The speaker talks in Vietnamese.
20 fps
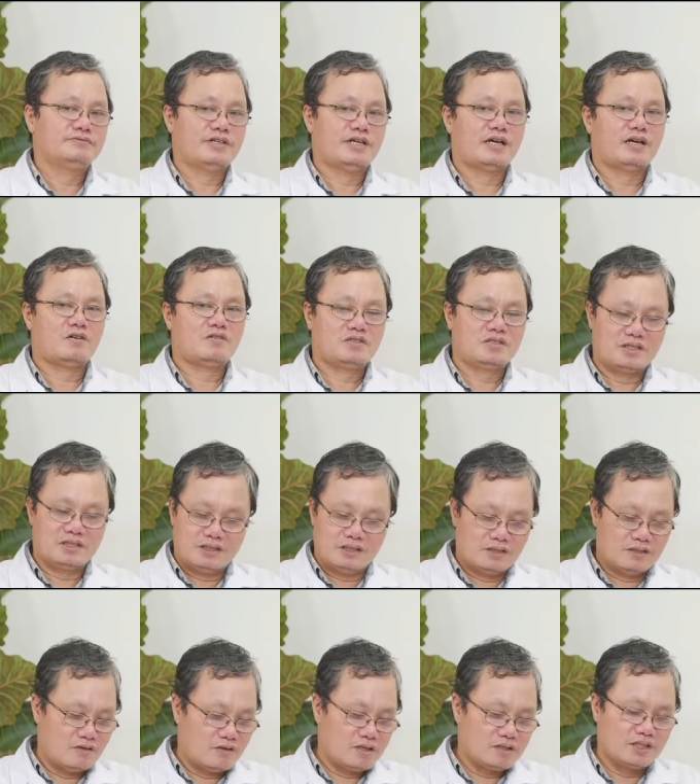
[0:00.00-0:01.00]
và có
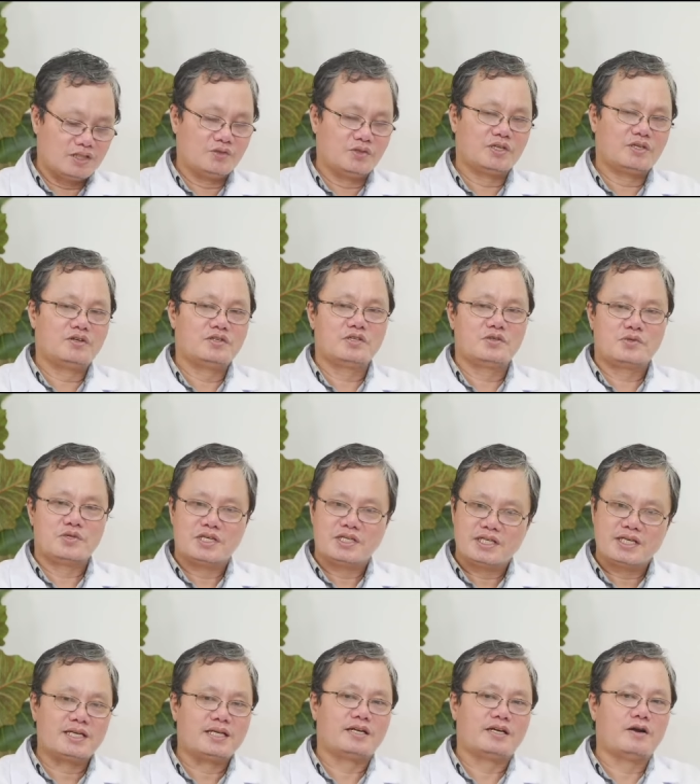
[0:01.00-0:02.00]
ừ. có nhiều khi có triệu
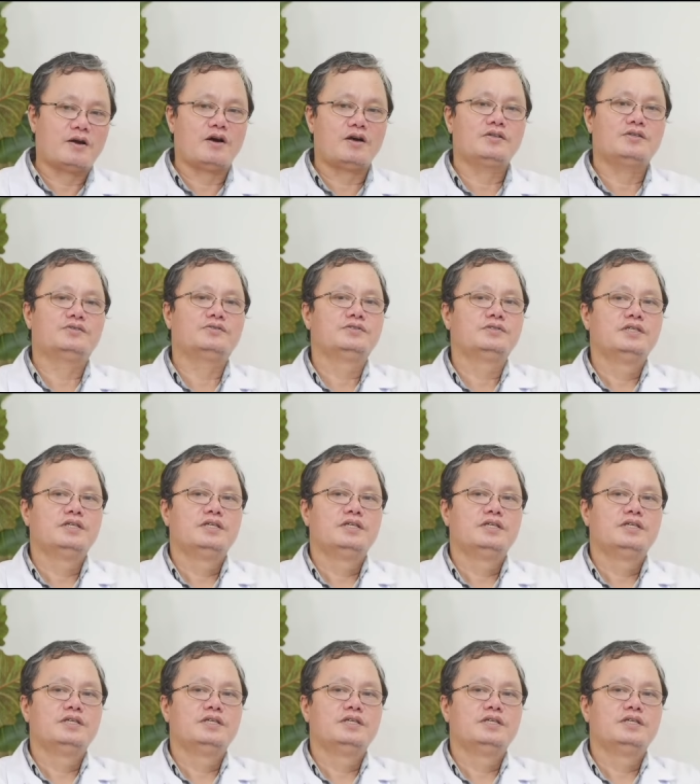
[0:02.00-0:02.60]
chứng rất là rõ luôn